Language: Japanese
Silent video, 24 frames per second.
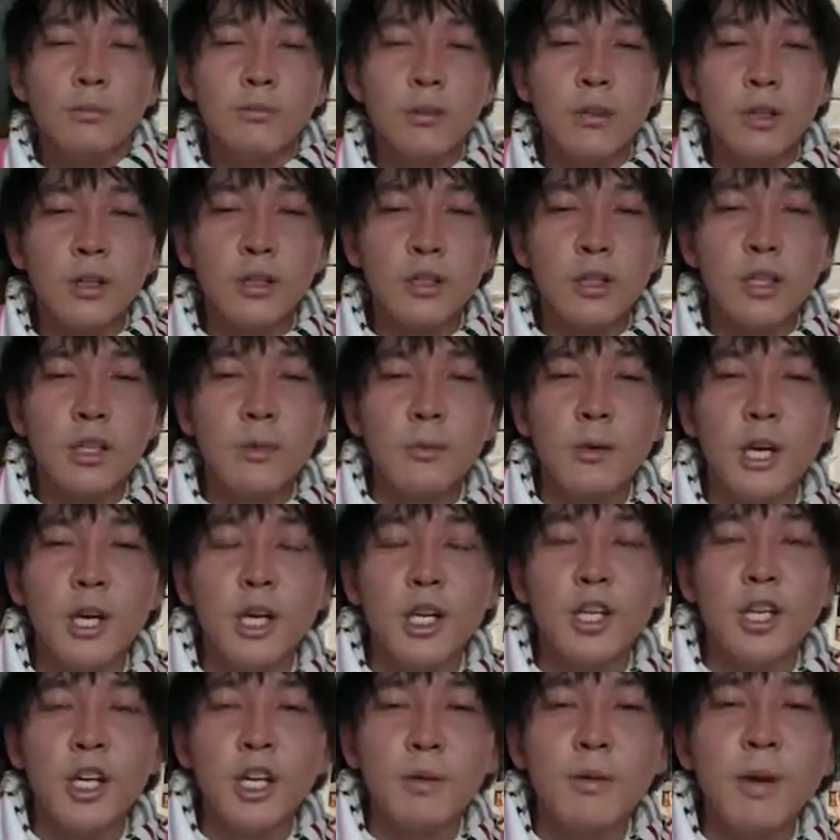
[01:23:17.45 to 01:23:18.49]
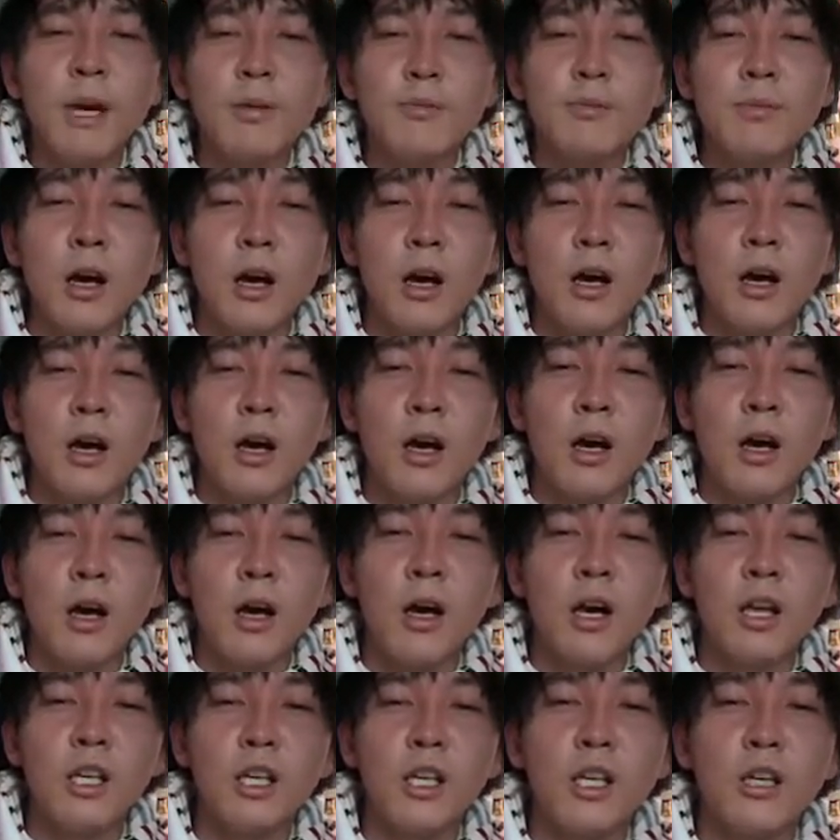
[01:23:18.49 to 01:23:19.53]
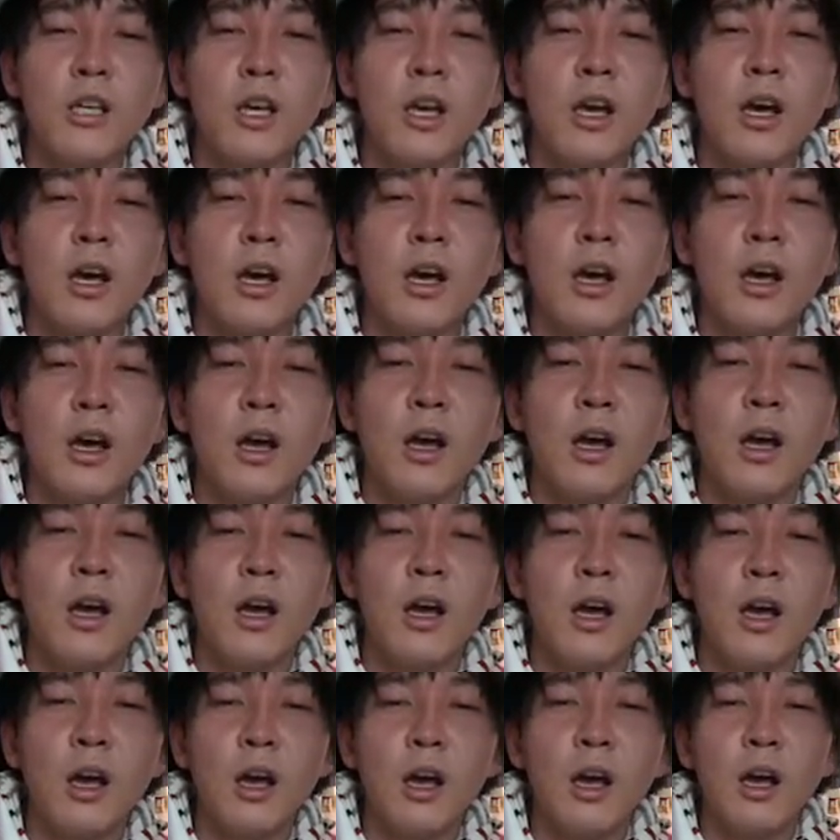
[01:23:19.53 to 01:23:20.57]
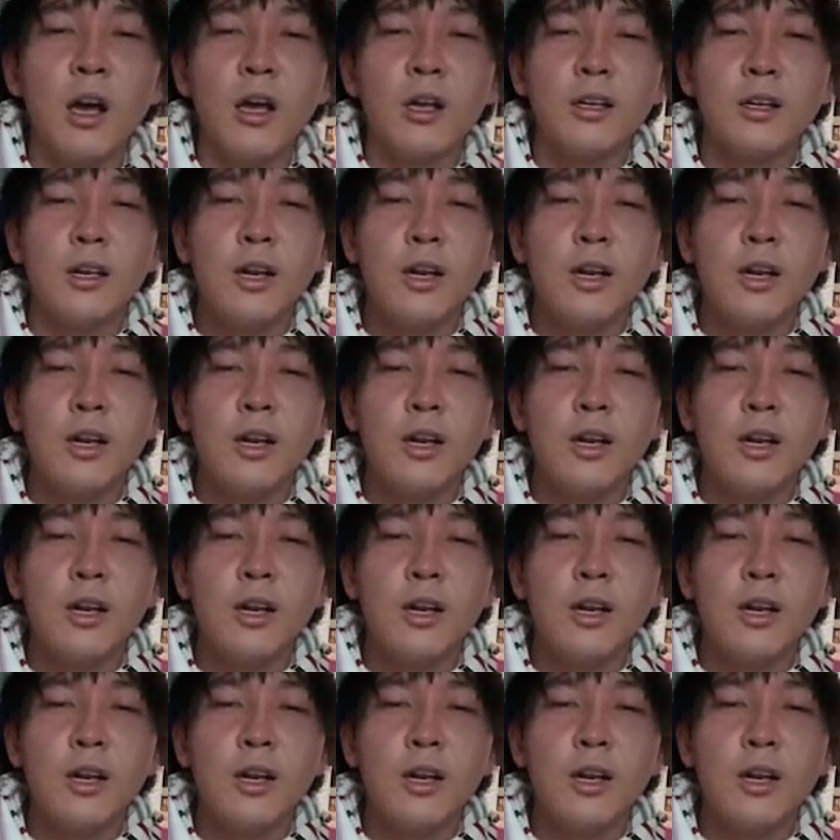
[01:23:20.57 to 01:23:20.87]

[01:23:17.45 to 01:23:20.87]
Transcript: ブルベルママリナー。